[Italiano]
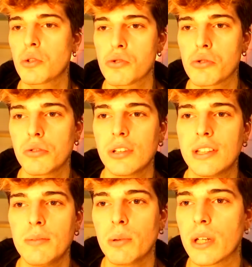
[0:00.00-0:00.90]
Non sono il
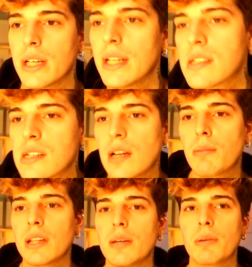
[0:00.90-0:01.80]
tipo che se la
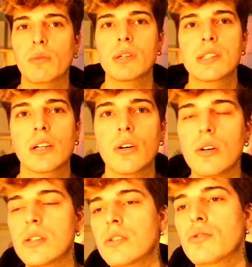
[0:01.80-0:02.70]
prende per queste
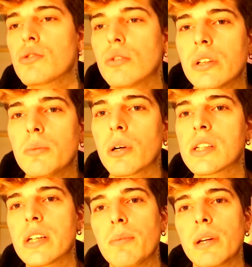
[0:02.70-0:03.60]
cose, non sono il tipo che
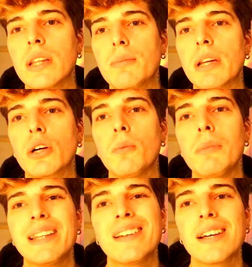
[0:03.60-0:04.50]
se la prende per i
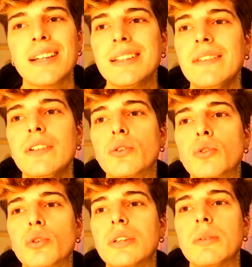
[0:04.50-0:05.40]
commenti negativi, non
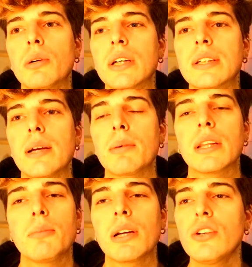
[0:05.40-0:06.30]
sono il tipo che se la
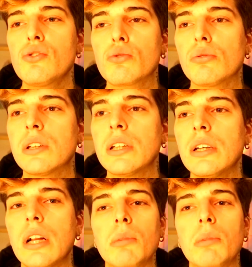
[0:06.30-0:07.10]
prende per gli insulti,